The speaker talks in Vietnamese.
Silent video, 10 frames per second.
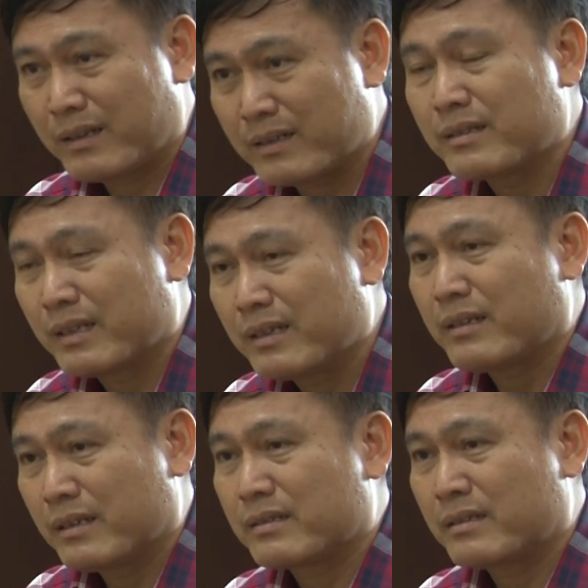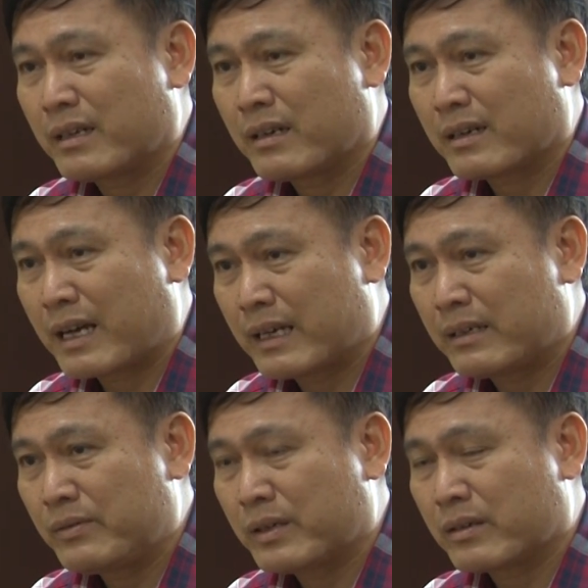à, nên là
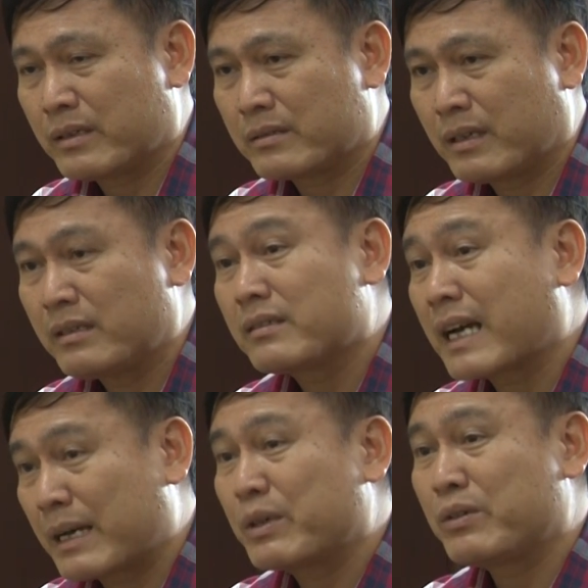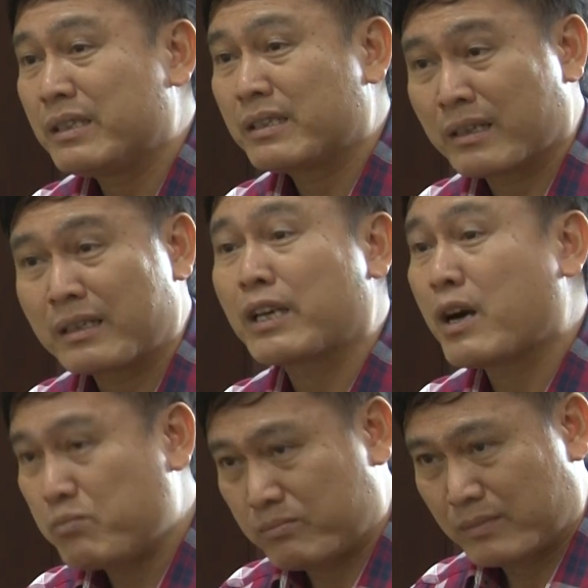cái phải nói là đấy là cái mà tôi nghĩ rằng đấy thành
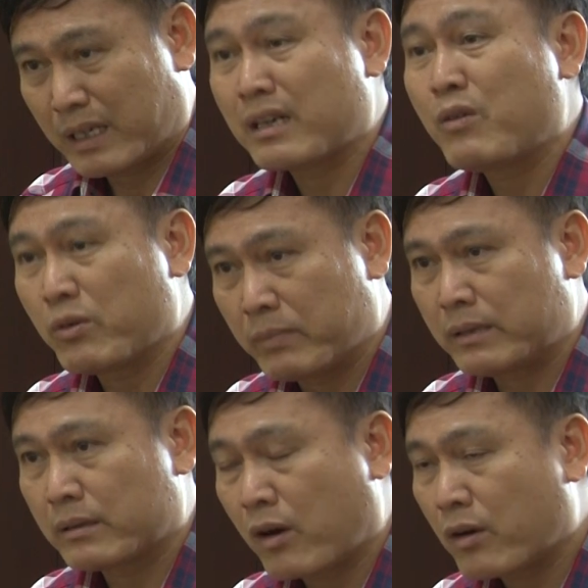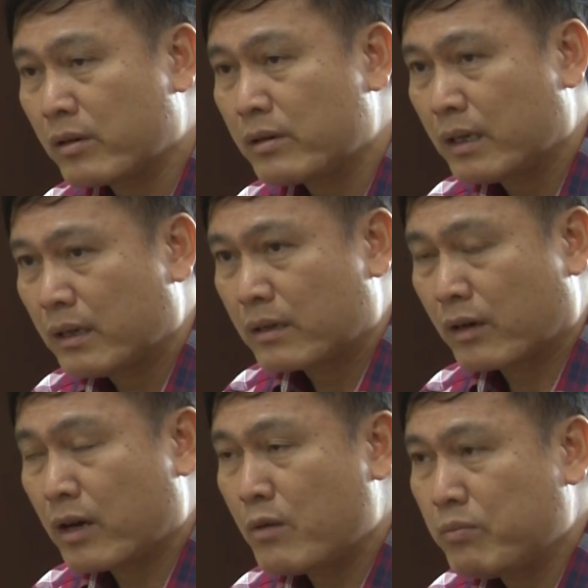công thành công của mình nó
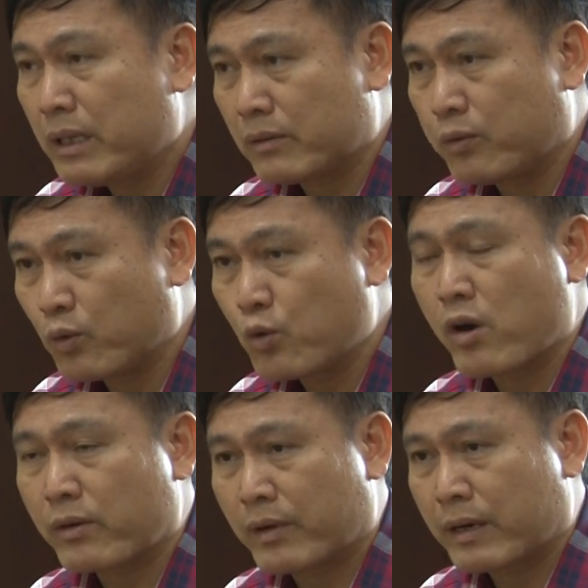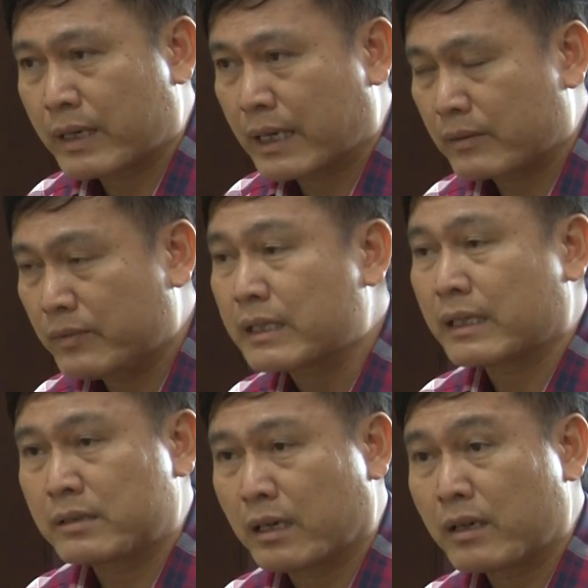nó không bị phụ thuộc vào cái việc
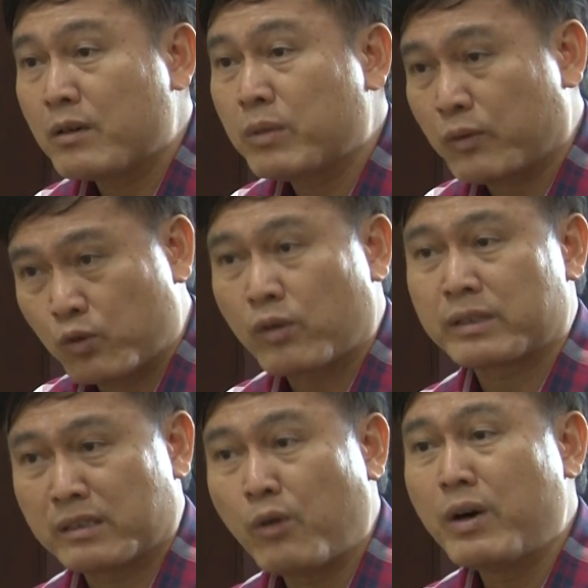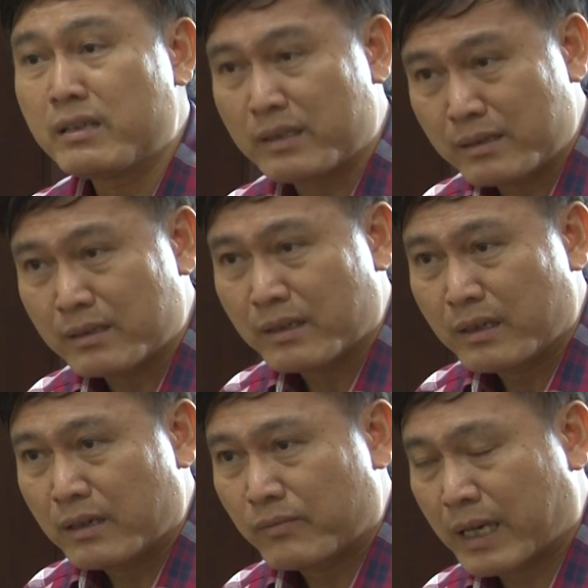tài trợ nó không bị phụ thuộc sự ngẫu hứng nữa
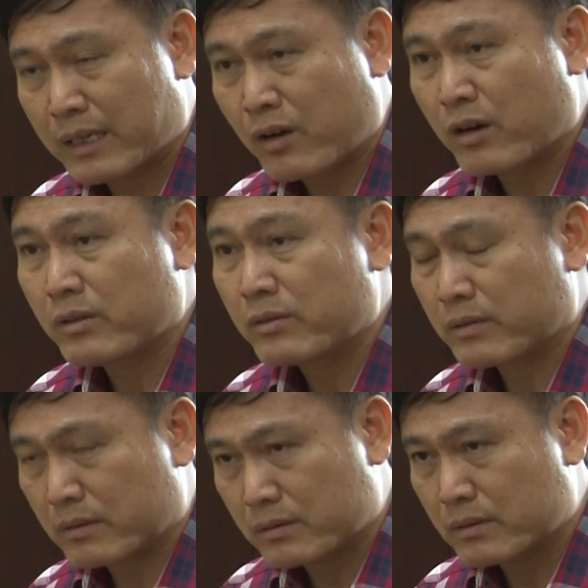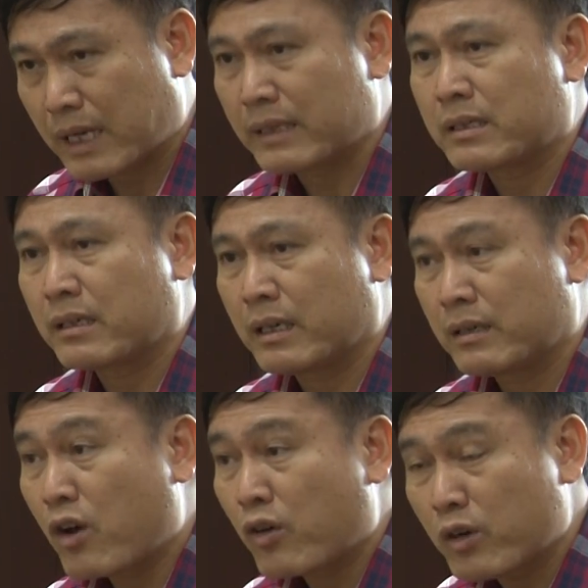vâng. mà nó tài trợ đấy
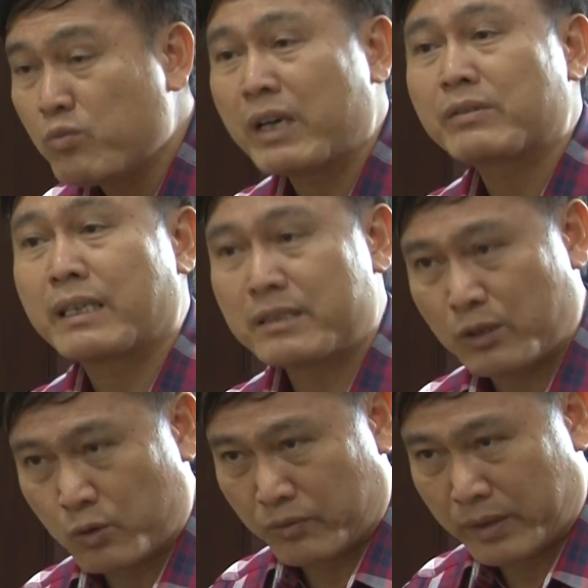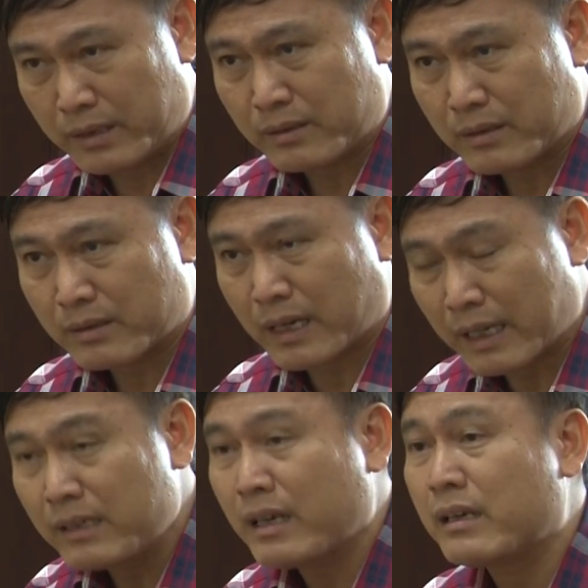nó đúng theo giá trị của v
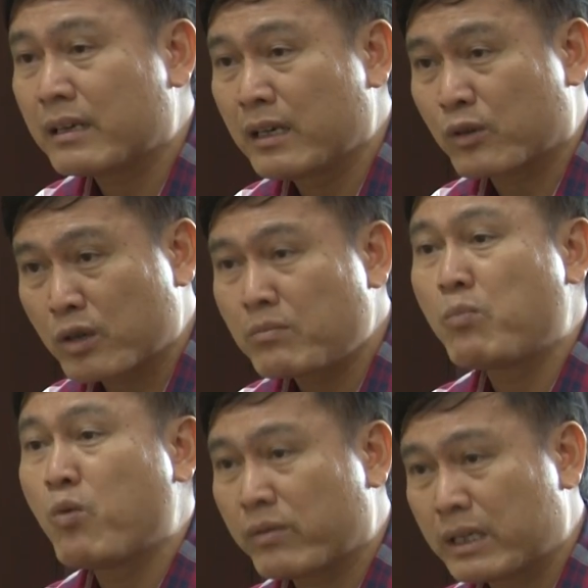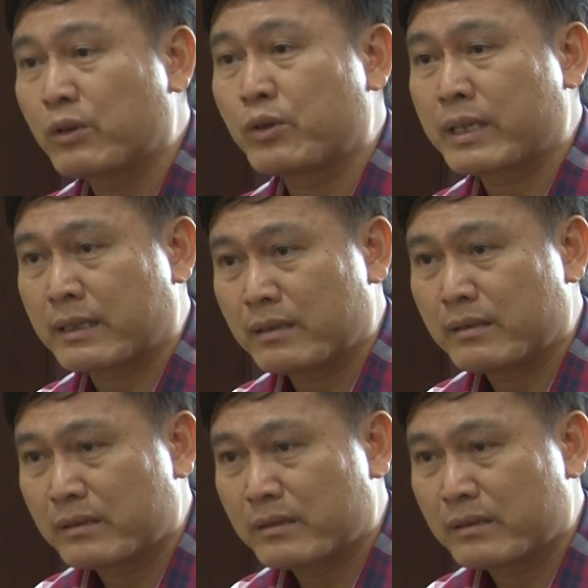đấy đấy là điều tôi mong muốn và điều tôi cần